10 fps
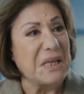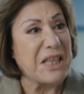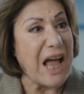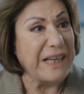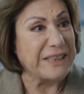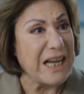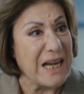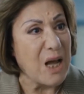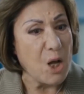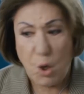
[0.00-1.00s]
انت قاعد
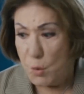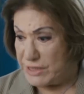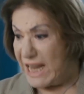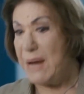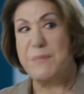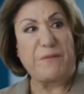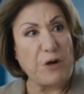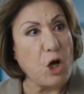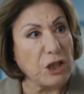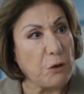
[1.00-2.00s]
هنا وسايبني في
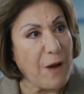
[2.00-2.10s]
الاوضه